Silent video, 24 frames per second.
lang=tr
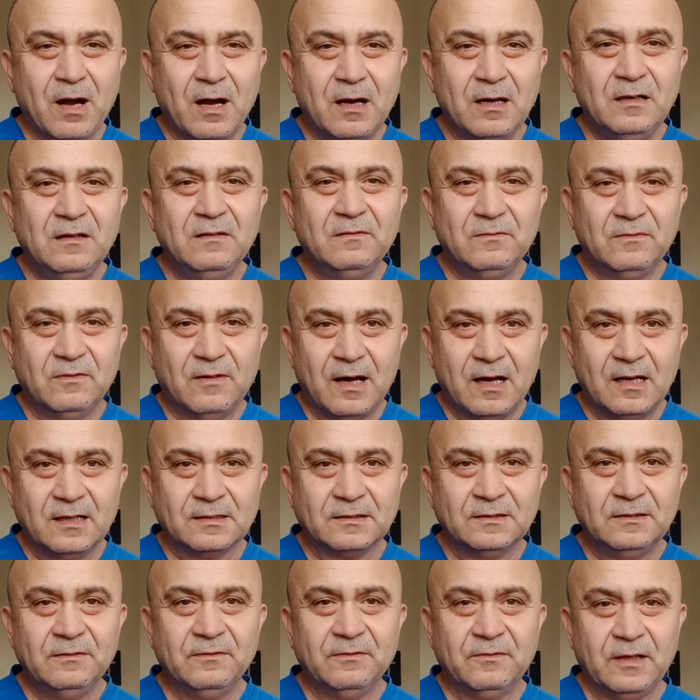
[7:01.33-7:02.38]
bağ var
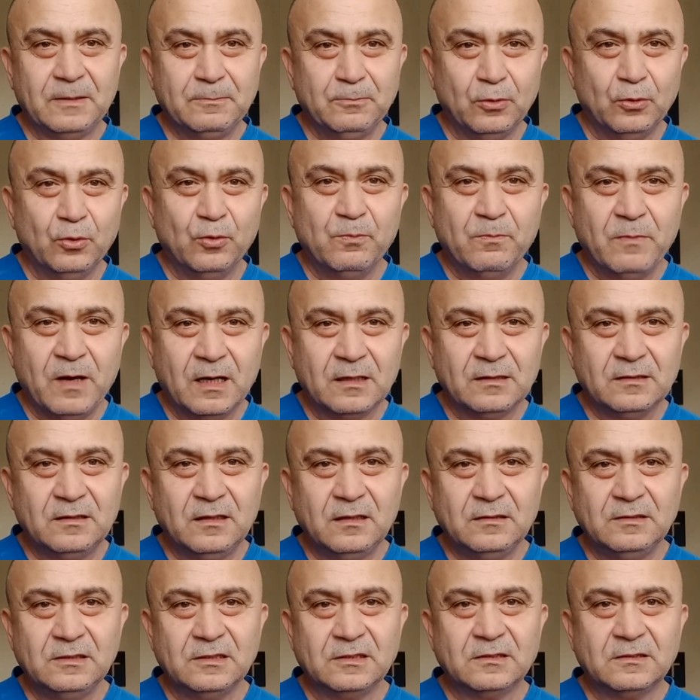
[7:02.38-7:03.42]
ve
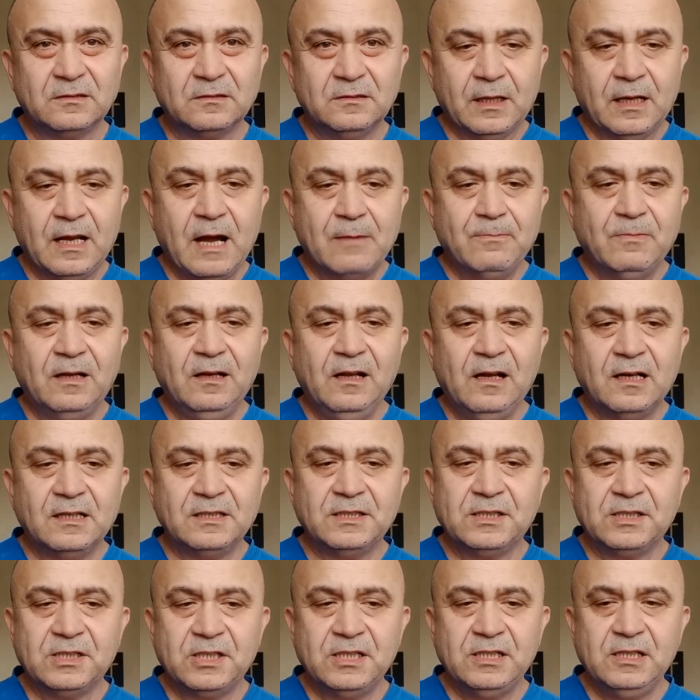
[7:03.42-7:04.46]
bulunmaktadır. Gamalı
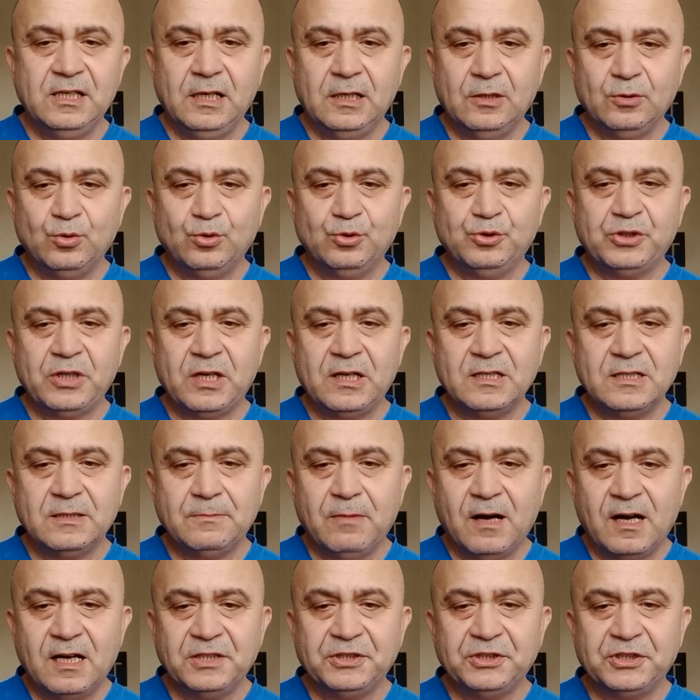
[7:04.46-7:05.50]
haç çizil uçağı
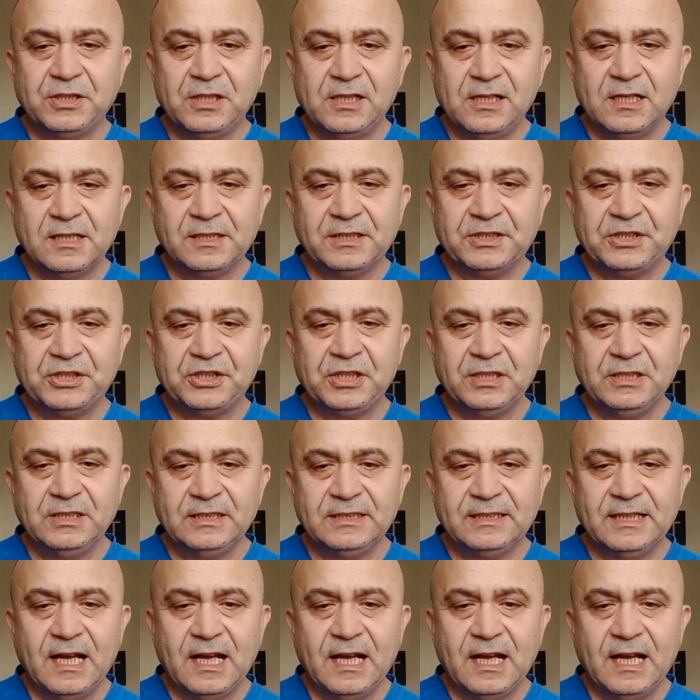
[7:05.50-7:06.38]
bağışlayan kişinin